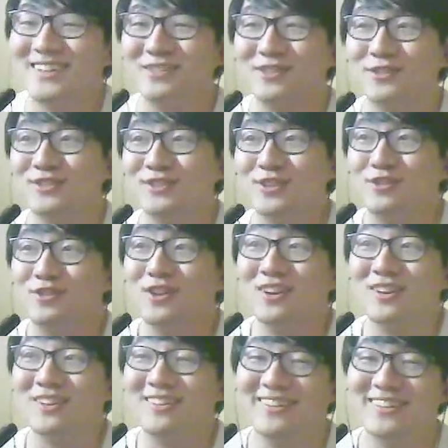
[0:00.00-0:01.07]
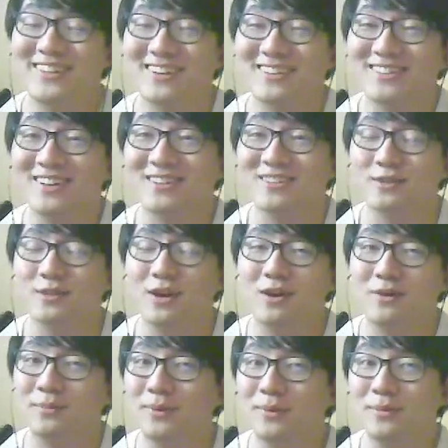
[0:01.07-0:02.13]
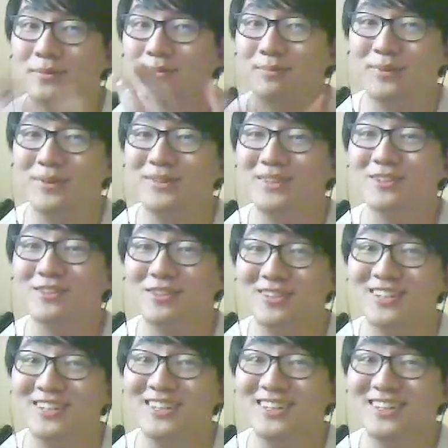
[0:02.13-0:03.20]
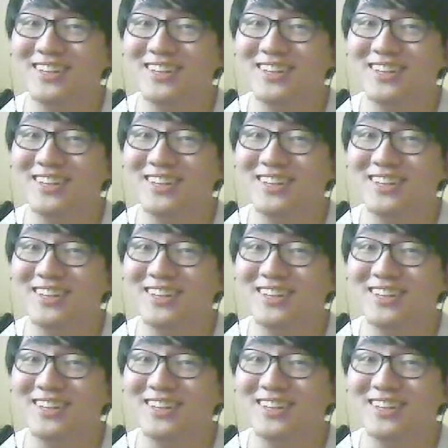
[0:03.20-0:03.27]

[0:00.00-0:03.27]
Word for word: 그래서 이제 휴가 왔다 갔다 가고 아, 벤타탈이